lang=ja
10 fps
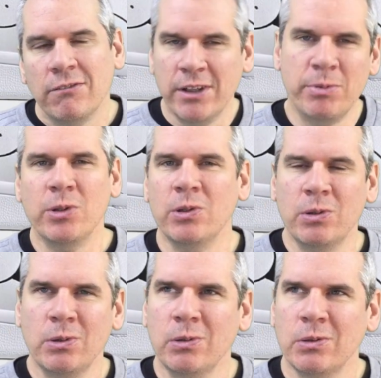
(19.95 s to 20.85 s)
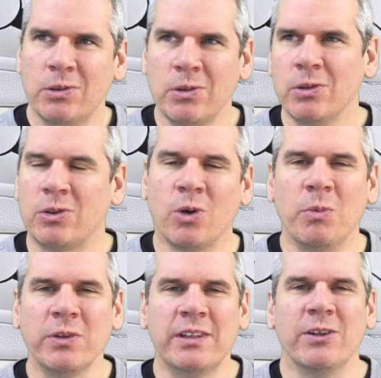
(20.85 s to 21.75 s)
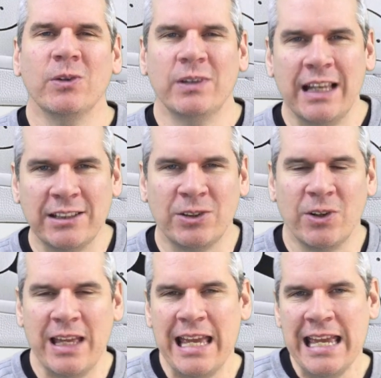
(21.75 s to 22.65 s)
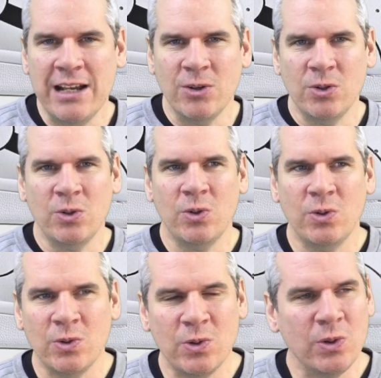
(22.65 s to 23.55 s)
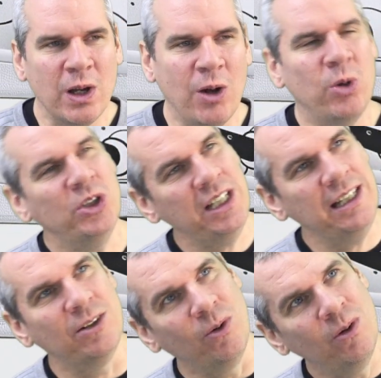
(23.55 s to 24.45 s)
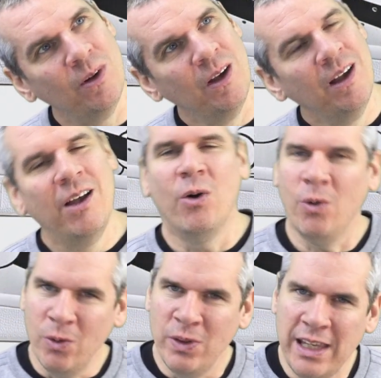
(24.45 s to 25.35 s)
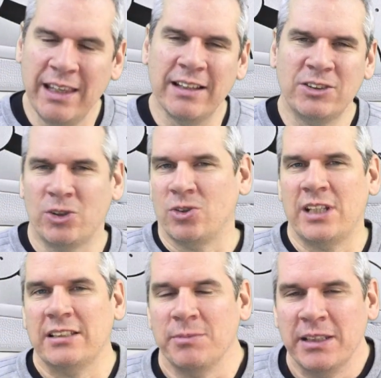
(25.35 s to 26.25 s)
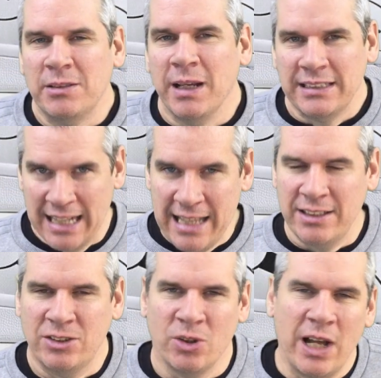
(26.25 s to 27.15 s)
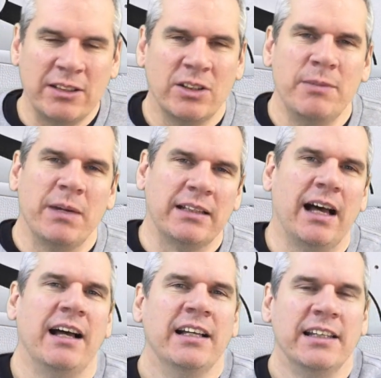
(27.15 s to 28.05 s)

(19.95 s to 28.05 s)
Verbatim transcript: レビューすると思ってるので、その英語が欲しい人にちょっと説明しますね。その後にまた